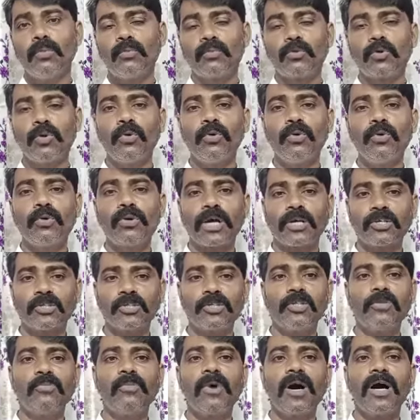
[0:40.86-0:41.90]
প্রভুর
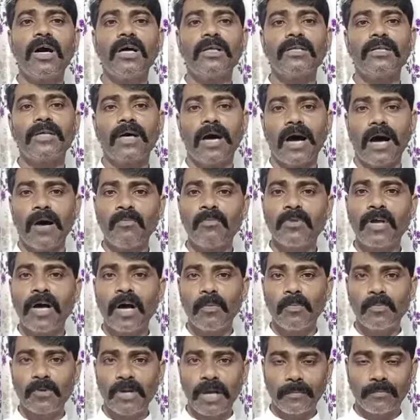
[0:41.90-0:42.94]
আশীর্বাদ আমরা
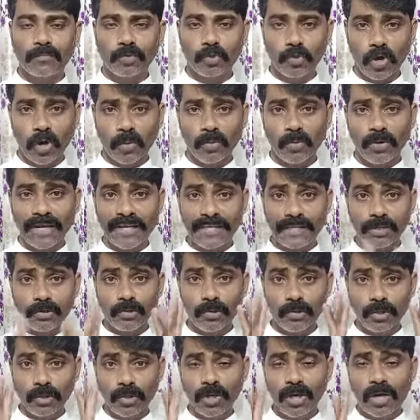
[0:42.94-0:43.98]
প্রাপ্ত হব এটি
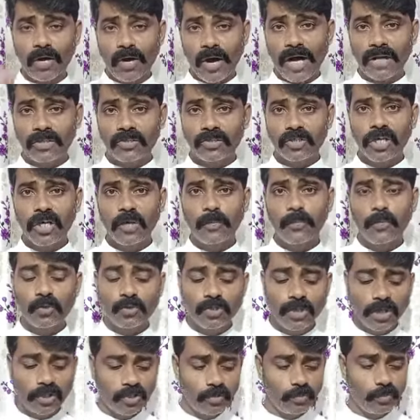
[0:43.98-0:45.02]
হলো আজকের
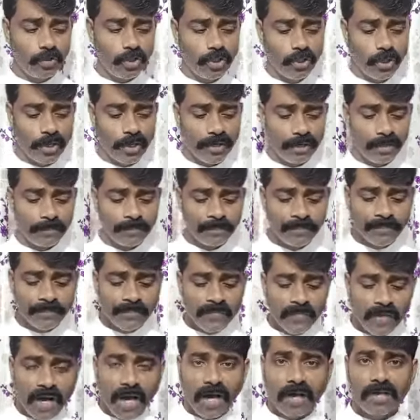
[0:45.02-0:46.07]
প্রচার বিষয়
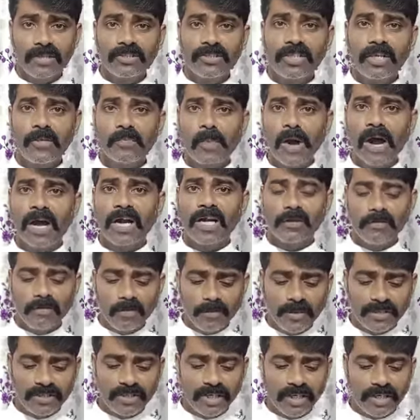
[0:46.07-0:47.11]
আর যে পাঠ আমি
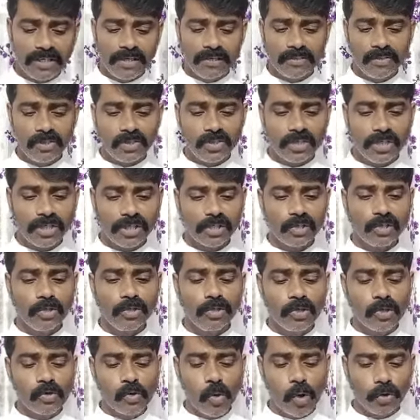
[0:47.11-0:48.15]
বেছে নিয়েছি সেটি
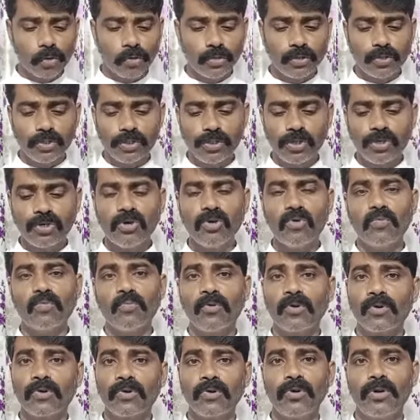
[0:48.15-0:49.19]
হলো কলসীয়
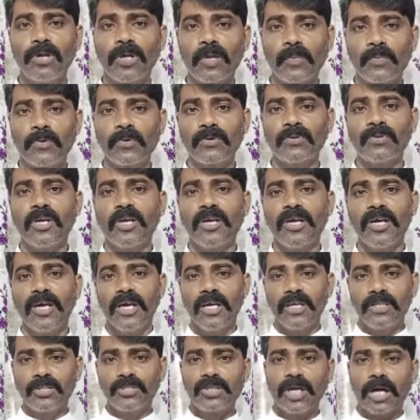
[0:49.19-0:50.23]
মন্ডলের প্রতি
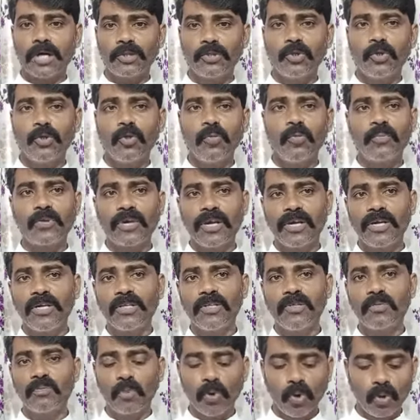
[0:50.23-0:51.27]
সাধু
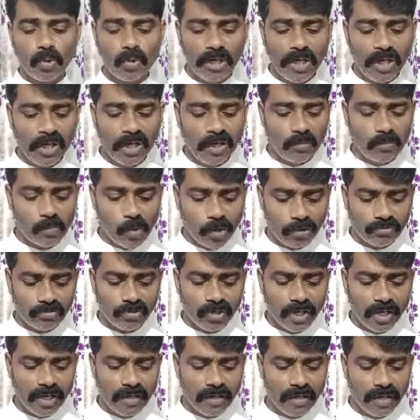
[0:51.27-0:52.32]
প্রেরিত পৌলের
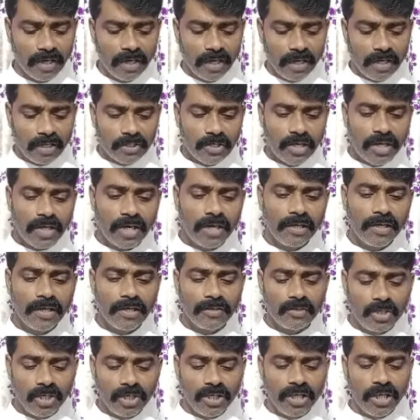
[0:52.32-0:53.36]
পত্রের সেখানে
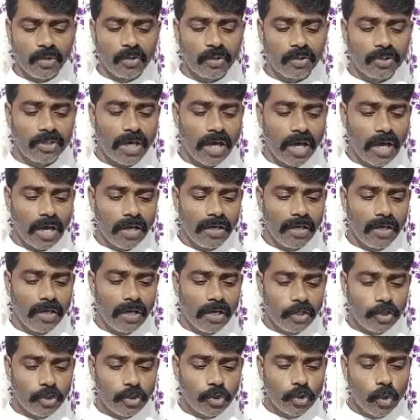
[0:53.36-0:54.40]
তিনের অধ্যায়
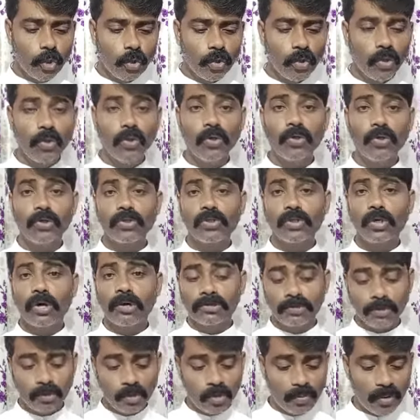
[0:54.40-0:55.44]
ষোলো
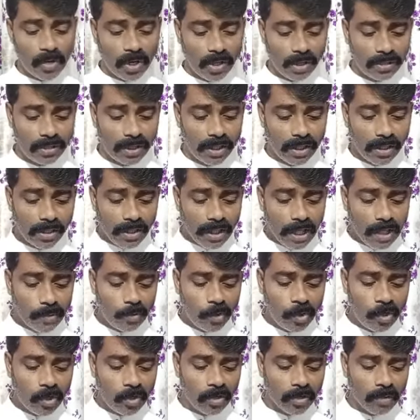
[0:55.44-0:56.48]
সতেরো পদ
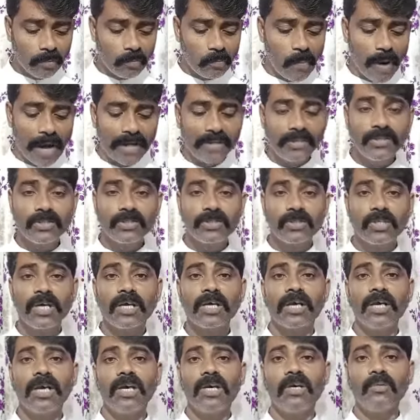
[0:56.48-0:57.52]
এবং বাইশ
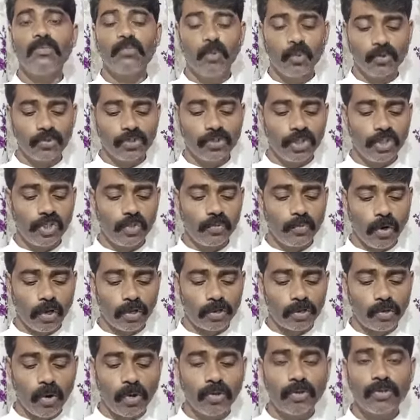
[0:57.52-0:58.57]
থেকে পঁচিশ পদ
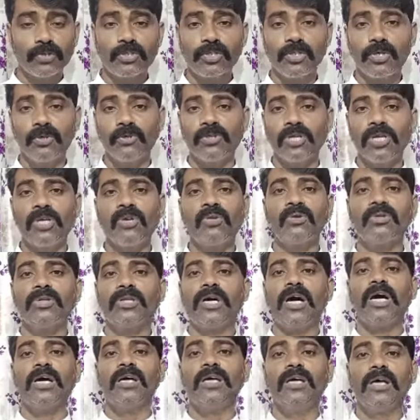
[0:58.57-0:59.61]
কলসীয় তিন
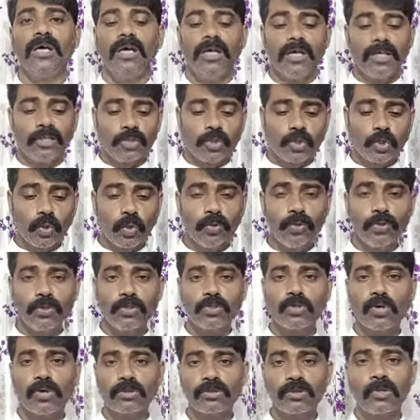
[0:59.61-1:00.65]
অধ্যায় ষোলো
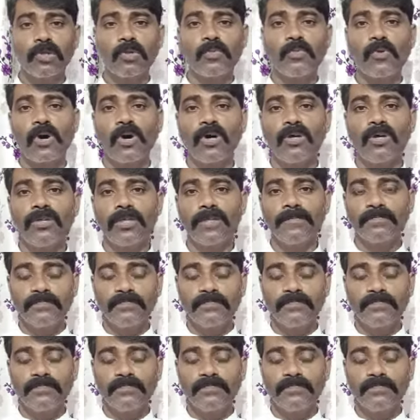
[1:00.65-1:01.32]
সতেরো পদ